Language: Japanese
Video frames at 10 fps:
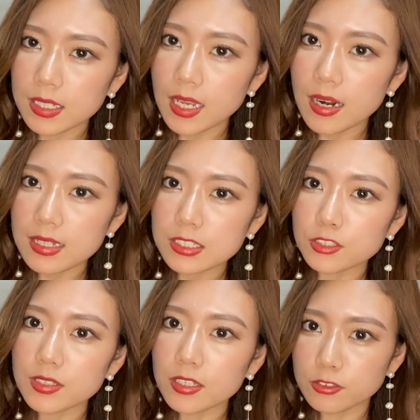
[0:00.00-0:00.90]
いやらし
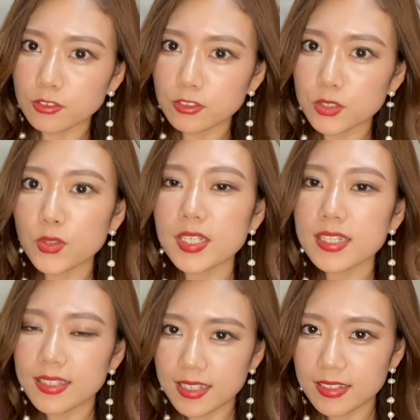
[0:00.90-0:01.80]
くなく上
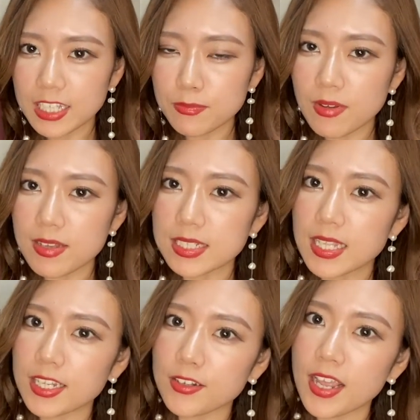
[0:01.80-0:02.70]
品に着回し
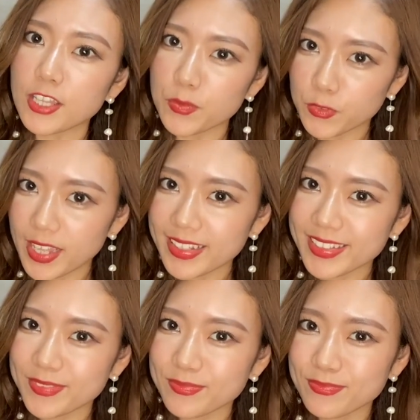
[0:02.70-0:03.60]
できるアイテムです。